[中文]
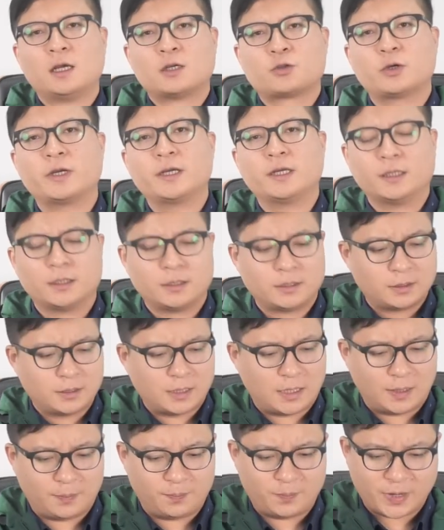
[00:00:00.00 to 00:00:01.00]
所以
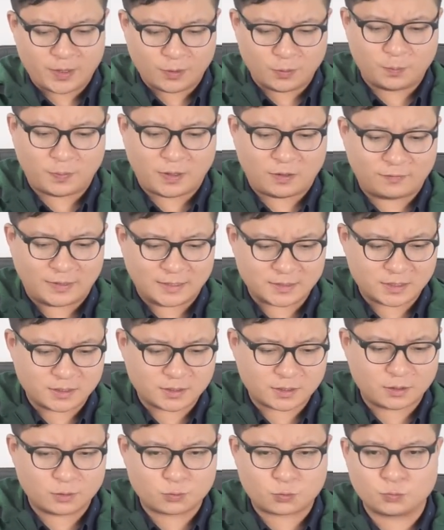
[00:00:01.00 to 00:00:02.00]
啊，没有爆发
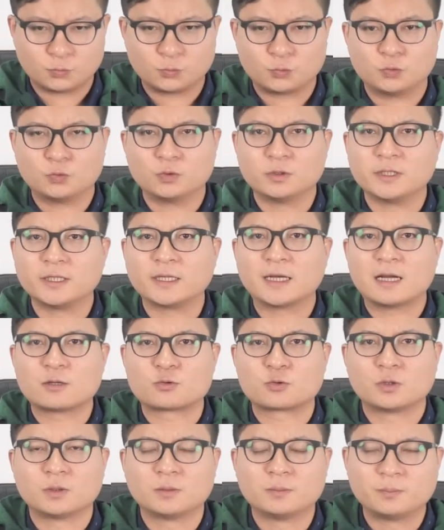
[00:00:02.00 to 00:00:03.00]
真正的冲突，应该
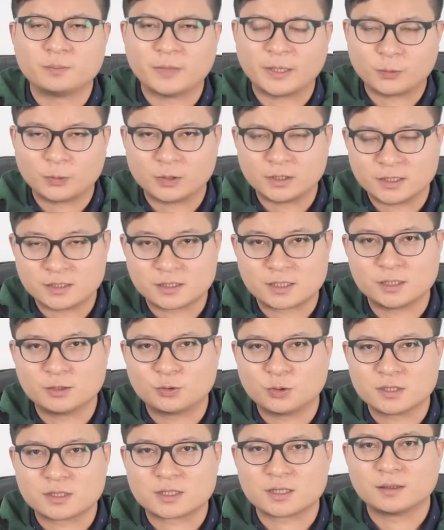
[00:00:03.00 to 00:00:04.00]
说美国忍气
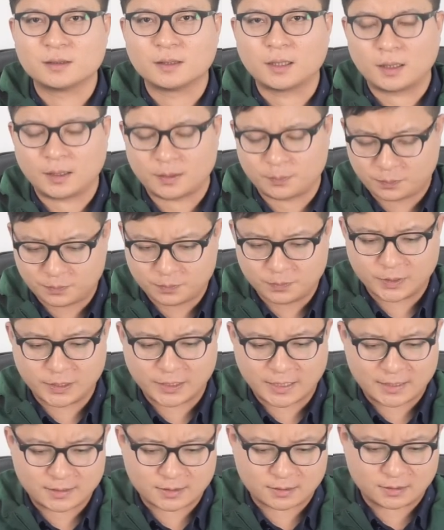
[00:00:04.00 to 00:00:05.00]
吞声啊，
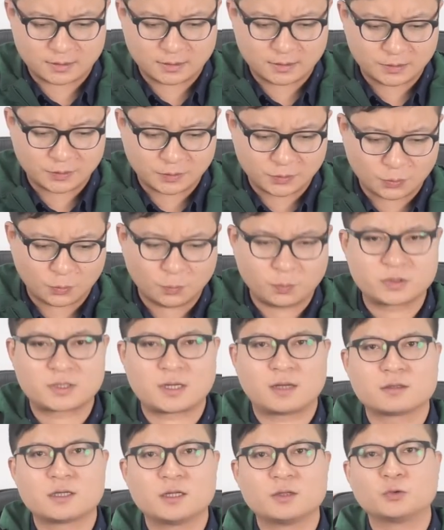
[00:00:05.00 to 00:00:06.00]
应该是有不
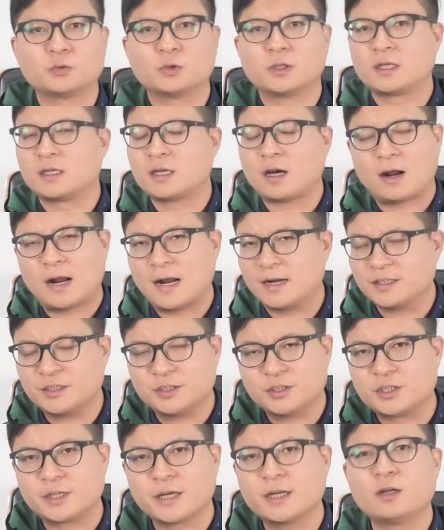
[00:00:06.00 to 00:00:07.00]
少程度的。要按
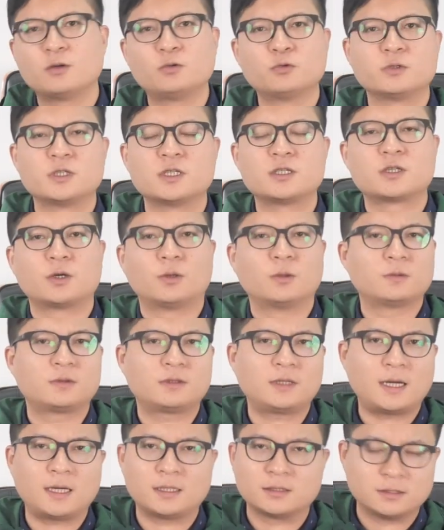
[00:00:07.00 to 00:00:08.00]
以前的路子走，
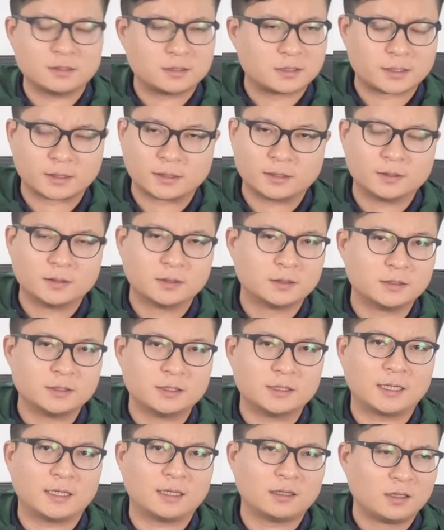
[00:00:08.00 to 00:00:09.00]
那你这个
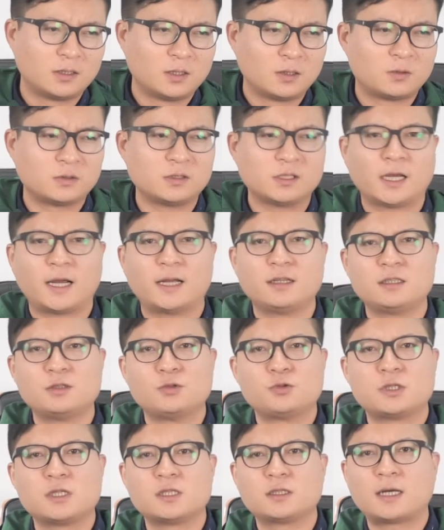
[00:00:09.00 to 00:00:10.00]
伊朗，你还
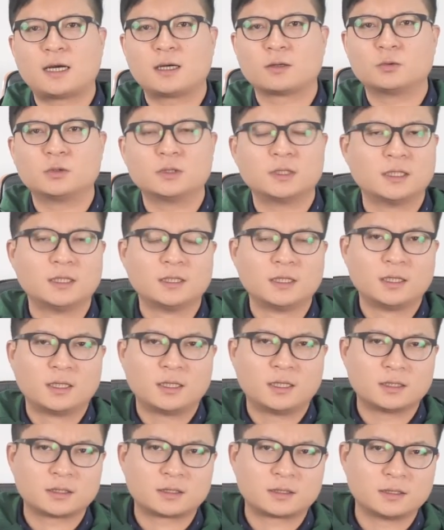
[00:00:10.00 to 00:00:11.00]
地区性大国呢，
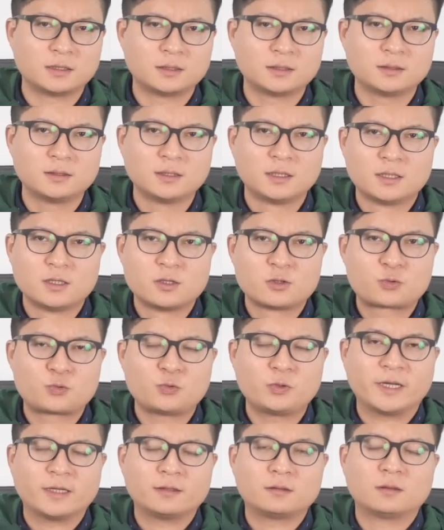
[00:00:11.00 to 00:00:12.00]
呃，跟
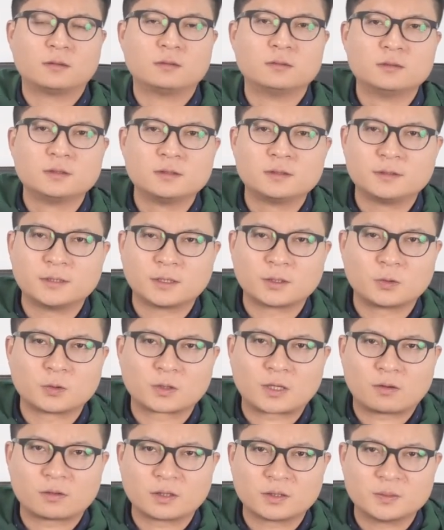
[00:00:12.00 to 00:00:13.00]
苏联都能够
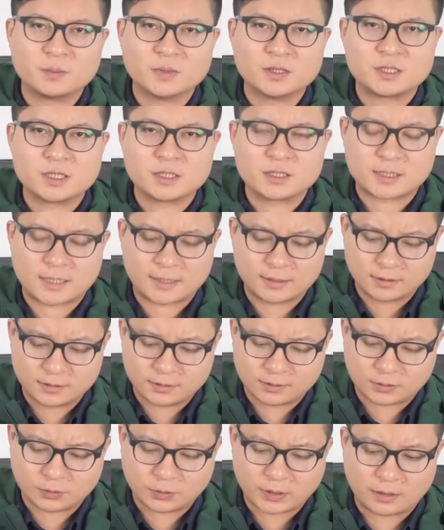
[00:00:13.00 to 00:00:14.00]
搞到那么紧张，
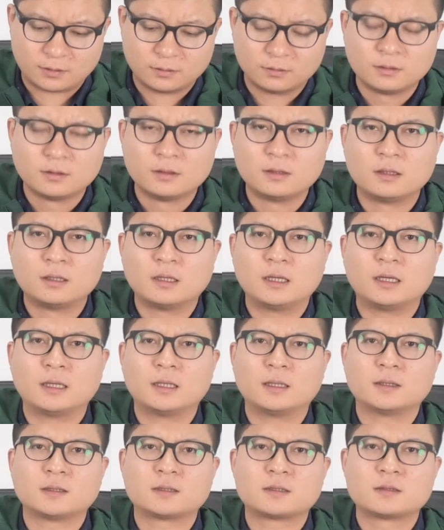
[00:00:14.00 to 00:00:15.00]
都要
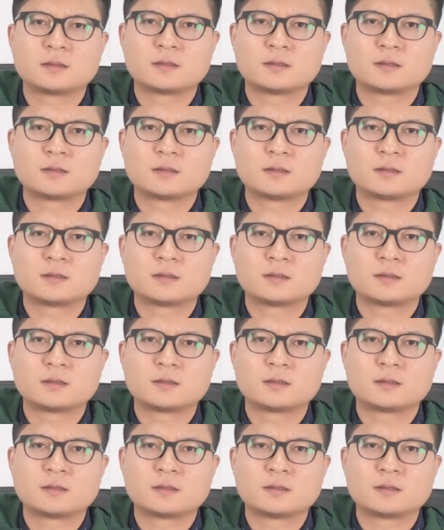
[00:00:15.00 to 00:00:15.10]
呃，